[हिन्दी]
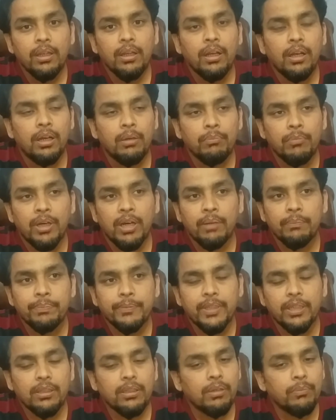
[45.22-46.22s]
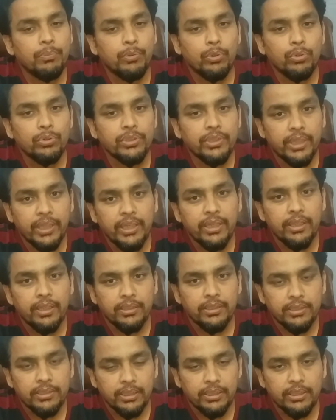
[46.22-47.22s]
हम आप तक अप्रोच नहीं
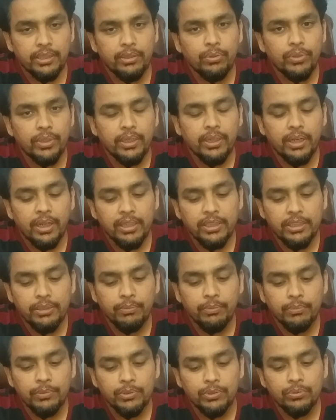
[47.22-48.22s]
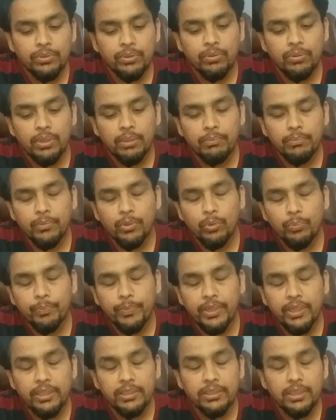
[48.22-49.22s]
कर सकते क्योंकि कराची में मौजूद है और हम लोग
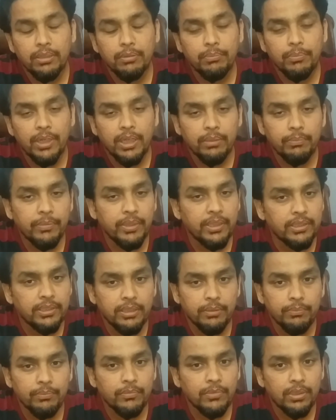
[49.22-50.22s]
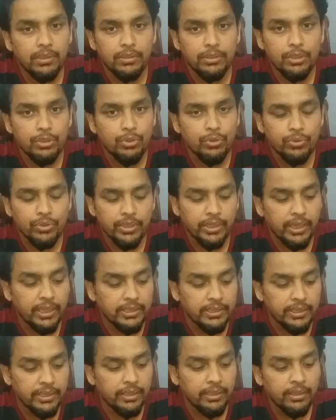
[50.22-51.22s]
पिंडी इस्लामाबाद में इस टाइम सिचुएशन
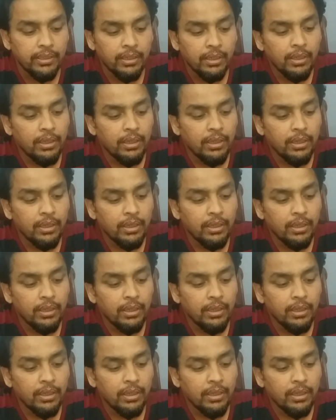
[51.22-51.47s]
ऐसी है